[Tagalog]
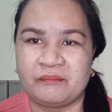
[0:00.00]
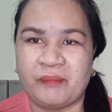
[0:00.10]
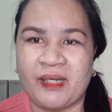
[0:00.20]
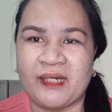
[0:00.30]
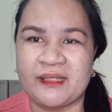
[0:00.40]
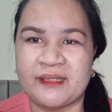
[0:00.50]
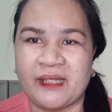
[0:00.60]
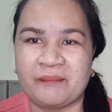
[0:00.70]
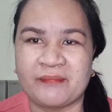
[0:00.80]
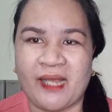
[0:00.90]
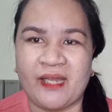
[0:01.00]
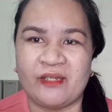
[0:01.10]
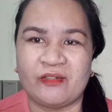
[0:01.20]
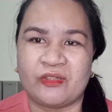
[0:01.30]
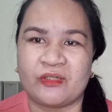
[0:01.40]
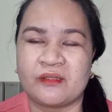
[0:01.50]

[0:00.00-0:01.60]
para safe tayo.